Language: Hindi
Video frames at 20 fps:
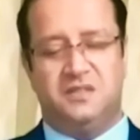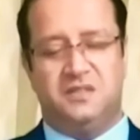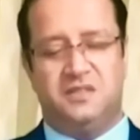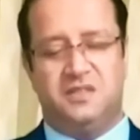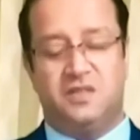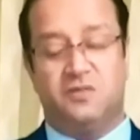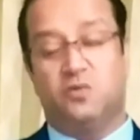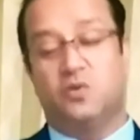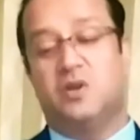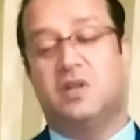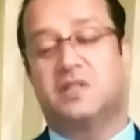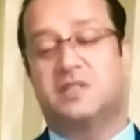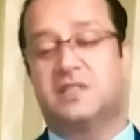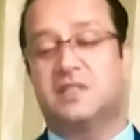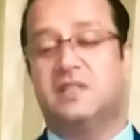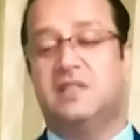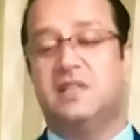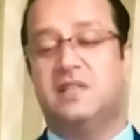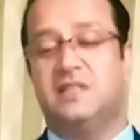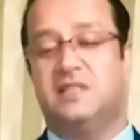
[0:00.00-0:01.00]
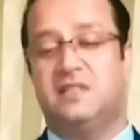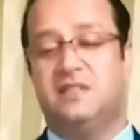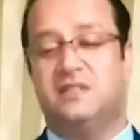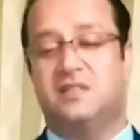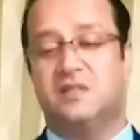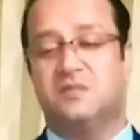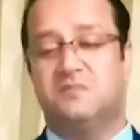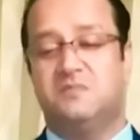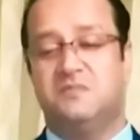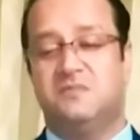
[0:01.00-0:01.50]
जब वो घर से गई थी
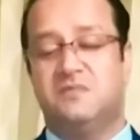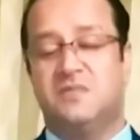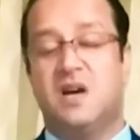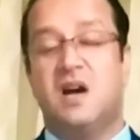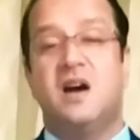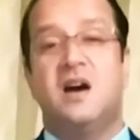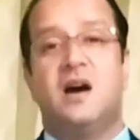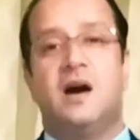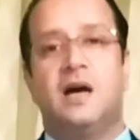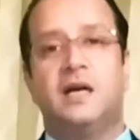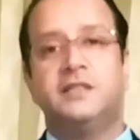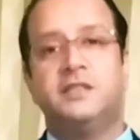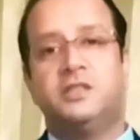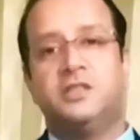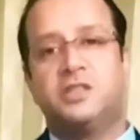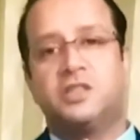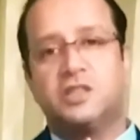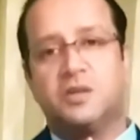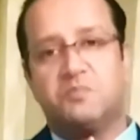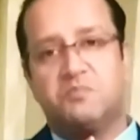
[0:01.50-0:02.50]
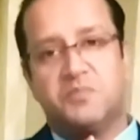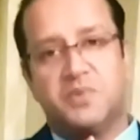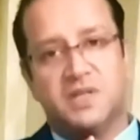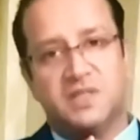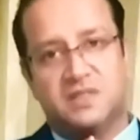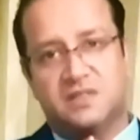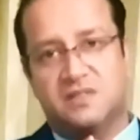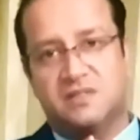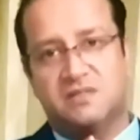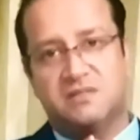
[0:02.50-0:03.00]
तब आई शपथ
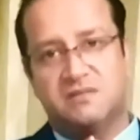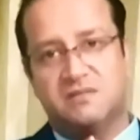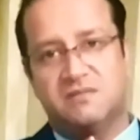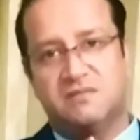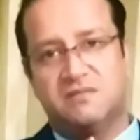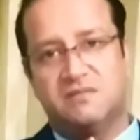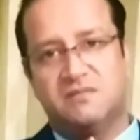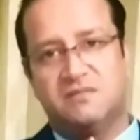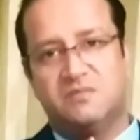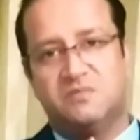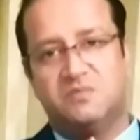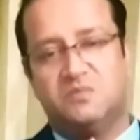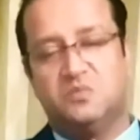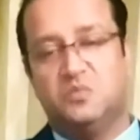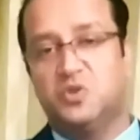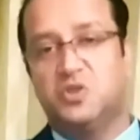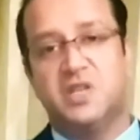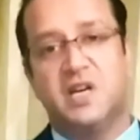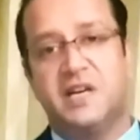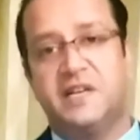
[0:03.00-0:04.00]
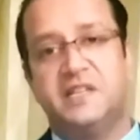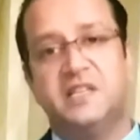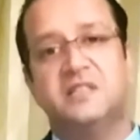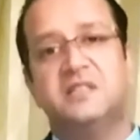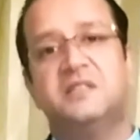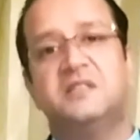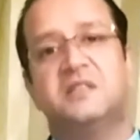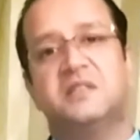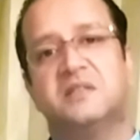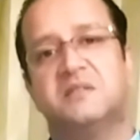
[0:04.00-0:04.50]
मुझे आइडिया
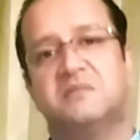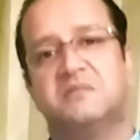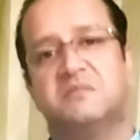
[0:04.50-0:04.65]
नहीं था